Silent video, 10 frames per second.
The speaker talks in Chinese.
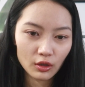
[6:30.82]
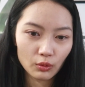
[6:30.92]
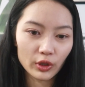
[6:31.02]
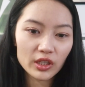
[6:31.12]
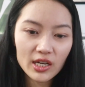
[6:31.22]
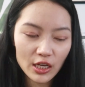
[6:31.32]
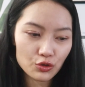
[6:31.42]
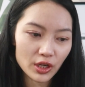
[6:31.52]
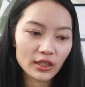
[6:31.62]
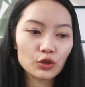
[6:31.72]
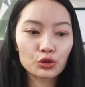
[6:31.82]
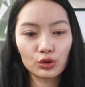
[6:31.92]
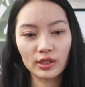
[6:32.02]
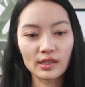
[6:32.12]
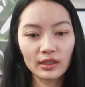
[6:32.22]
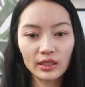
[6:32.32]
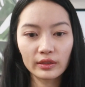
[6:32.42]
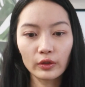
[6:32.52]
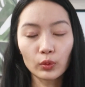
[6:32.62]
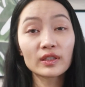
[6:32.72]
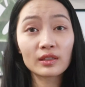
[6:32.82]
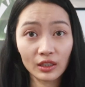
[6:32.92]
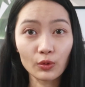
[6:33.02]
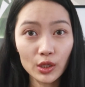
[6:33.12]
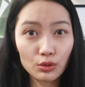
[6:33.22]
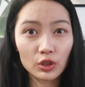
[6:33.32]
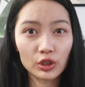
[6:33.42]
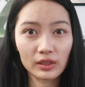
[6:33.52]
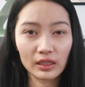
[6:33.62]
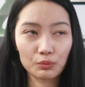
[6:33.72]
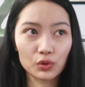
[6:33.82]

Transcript: 我毅然决然的选择了一些我喜欢做的事情，